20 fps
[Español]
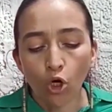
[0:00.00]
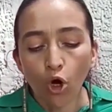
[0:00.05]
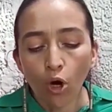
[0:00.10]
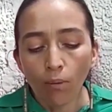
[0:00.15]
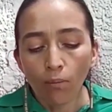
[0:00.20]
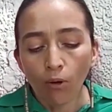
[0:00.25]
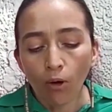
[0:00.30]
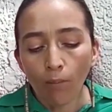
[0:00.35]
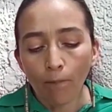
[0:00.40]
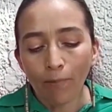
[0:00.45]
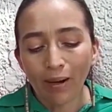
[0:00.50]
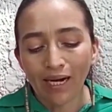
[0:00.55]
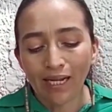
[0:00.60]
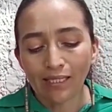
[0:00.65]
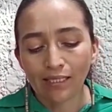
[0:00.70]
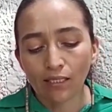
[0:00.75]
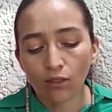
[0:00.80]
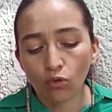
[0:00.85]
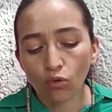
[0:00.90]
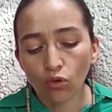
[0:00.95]
como
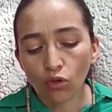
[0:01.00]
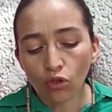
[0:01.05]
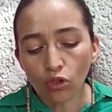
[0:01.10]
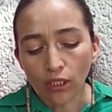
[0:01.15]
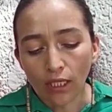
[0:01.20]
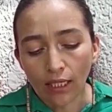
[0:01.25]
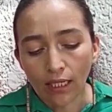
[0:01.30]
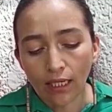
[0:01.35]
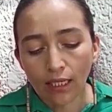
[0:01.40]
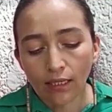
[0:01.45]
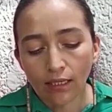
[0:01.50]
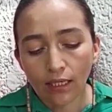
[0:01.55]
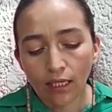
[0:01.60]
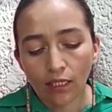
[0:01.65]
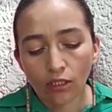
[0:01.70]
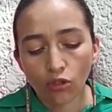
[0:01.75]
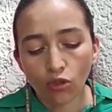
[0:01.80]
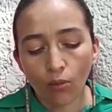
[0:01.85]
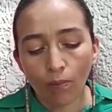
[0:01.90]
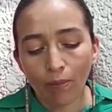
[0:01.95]
para hacer unos
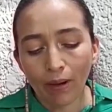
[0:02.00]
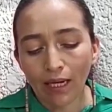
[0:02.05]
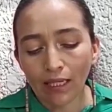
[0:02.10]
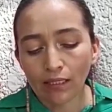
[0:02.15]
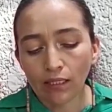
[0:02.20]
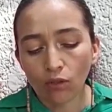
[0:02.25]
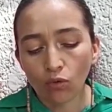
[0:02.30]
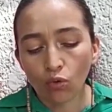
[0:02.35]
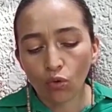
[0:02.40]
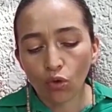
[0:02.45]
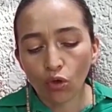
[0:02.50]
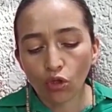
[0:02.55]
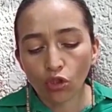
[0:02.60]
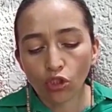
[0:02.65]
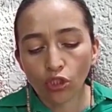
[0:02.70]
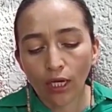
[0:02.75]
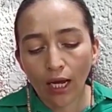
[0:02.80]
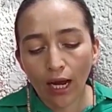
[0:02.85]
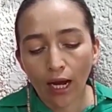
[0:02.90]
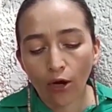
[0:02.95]
aretes o para hacer un
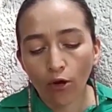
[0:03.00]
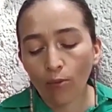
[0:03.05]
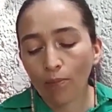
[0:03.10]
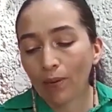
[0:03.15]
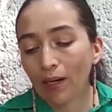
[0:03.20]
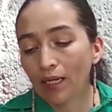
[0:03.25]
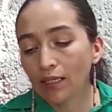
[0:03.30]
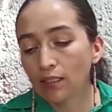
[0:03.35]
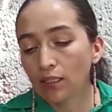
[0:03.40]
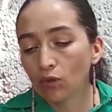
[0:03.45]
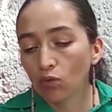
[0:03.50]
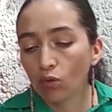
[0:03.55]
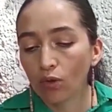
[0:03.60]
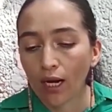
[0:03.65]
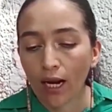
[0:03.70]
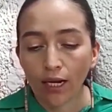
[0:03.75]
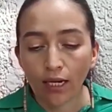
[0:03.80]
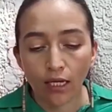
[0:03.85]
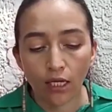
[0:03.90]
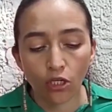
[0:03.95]
collar o para hacer
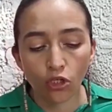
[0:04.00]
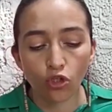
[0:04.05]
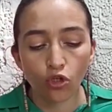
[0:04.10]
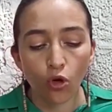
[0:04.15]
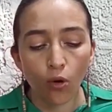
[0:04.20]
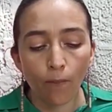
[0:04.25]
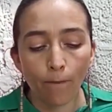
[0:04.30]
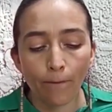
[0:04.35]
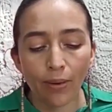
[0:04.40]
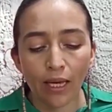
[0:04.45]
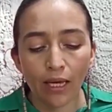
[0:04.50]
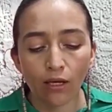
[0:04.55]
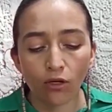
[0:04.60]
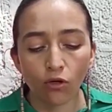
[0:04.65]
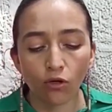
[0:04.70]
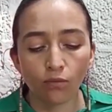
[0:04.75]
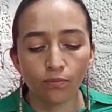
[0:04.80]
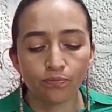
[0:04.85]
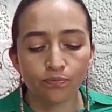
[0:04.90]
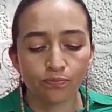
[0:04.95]
un anillo,
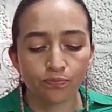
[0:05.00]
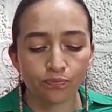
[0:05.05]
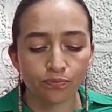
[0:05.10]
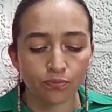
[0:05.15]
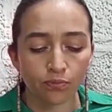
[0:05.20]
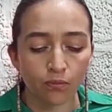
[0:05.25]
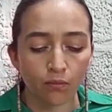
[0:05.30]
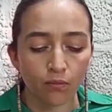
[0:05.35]
pero